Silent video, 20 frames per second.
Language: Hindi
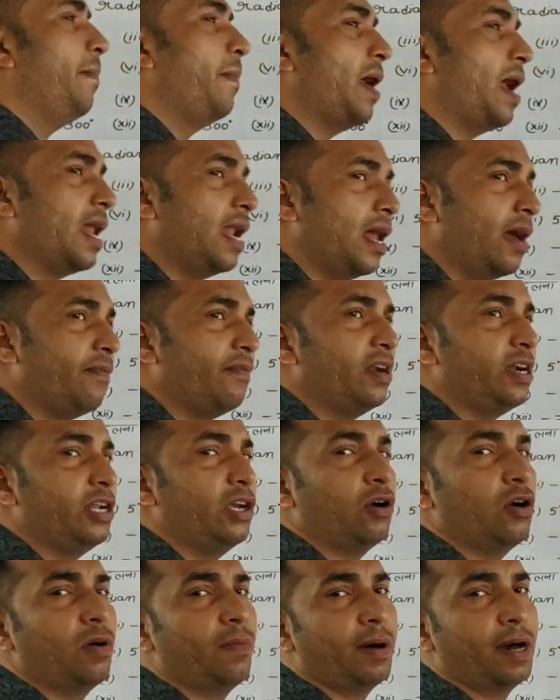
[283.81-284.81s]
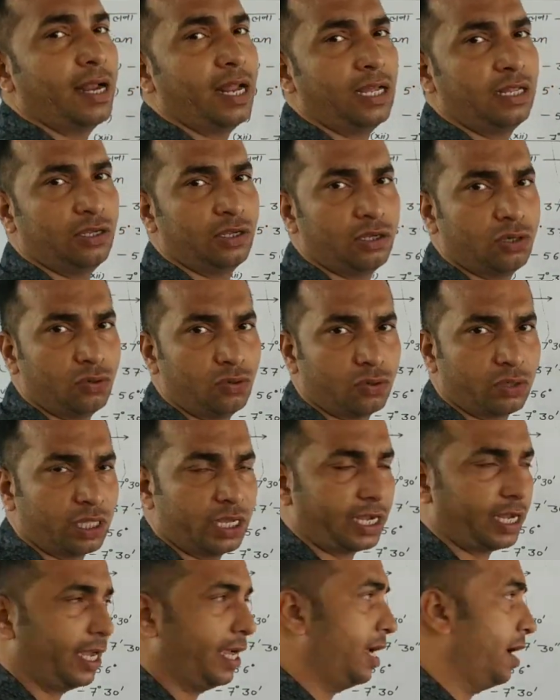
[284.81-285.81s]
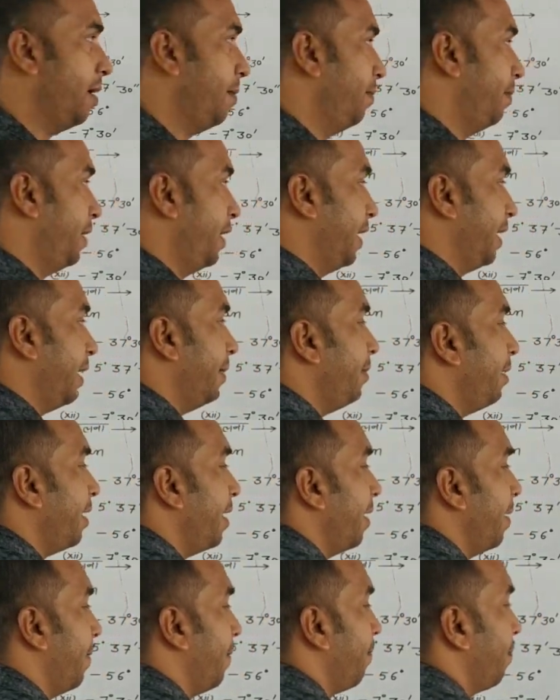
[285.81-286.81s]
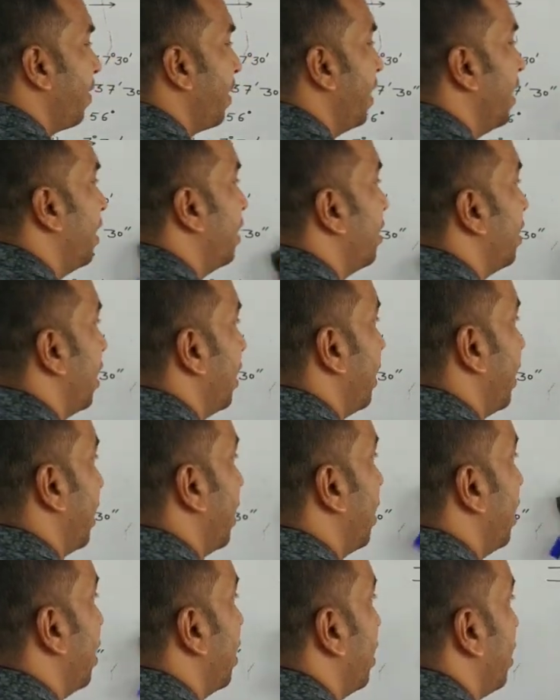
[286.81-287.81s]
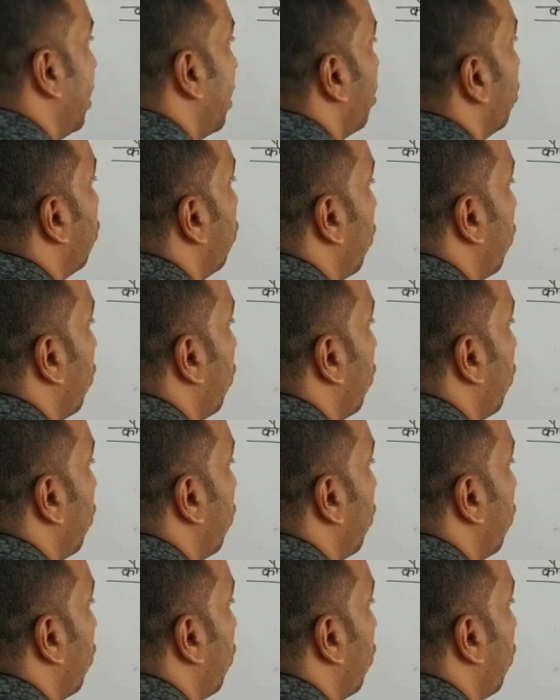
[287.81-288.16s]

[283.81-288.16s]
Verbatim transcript: पहला वीडियो हमारा जरूर देखें आप ठीक है बेटा चलिए ये तो